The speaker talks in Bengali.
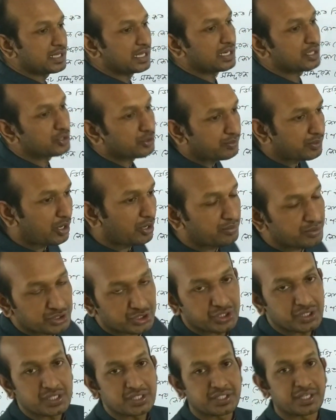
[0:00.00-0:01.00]
তাহলে তোমরা
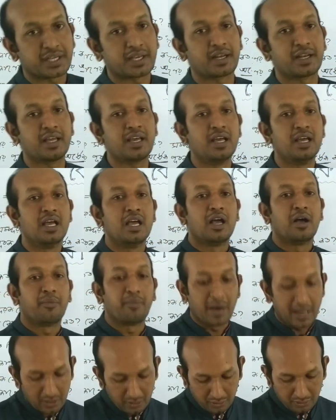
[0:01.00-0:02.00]
অবশ্যই সেখানে
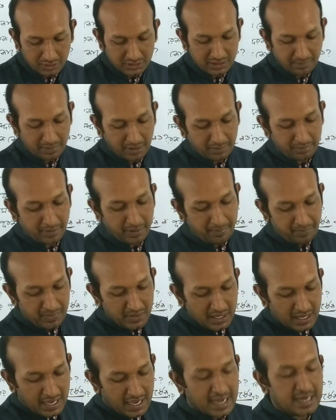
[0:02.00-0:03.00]
ভালো করতে পারবে
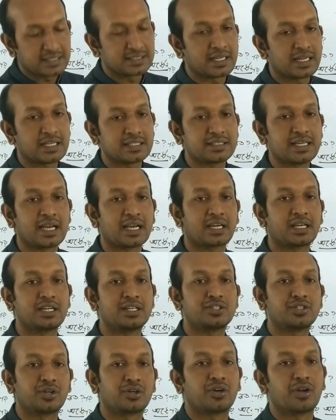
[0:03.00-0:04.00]
আর যারা চাকরির
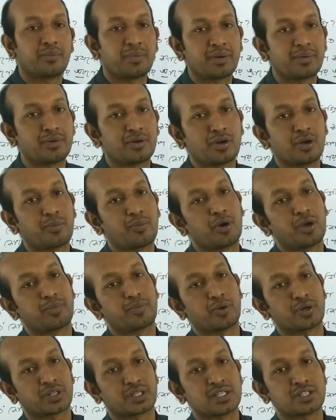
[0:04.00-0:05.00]
জন্য বিভিন্ন বই
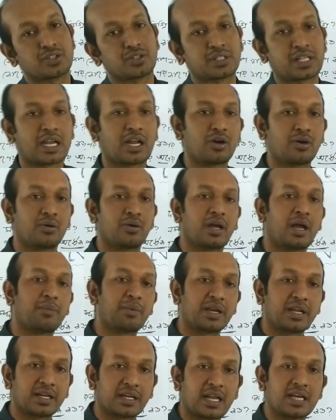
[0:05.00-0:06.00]
পড়তেছো তারাও
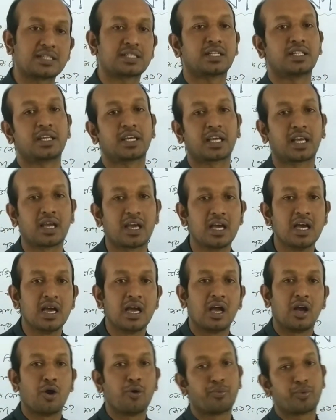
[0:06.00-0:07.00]
আমার এই ক্লাসটা দেখে
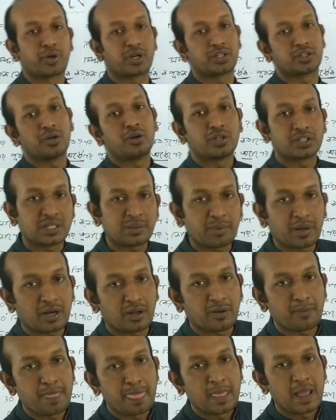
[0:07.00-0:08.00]
উপকৃত হতে পারো
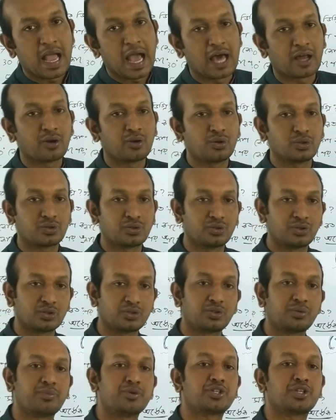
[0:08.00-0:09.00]
আরও নতুন
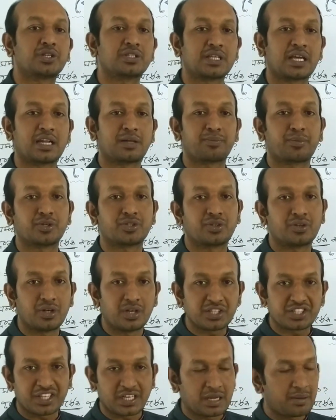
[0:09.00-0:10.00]
নতুন বিষয় জানার প্রয়োজন হলে
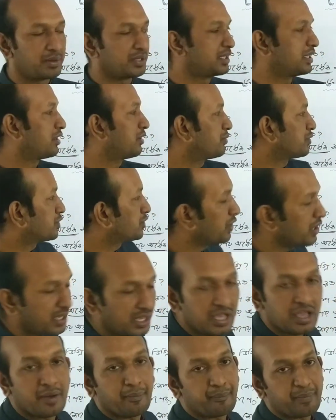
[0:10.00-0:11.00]
সেটা আমাদের অবশ্যই
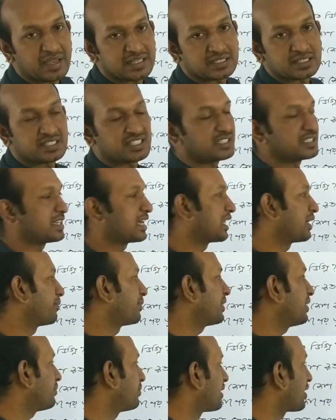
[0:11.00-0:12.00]
মেসেজে
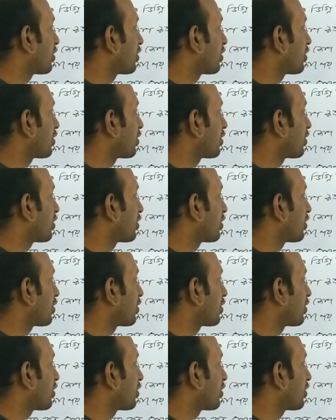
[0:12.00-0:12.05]
জানাবে বা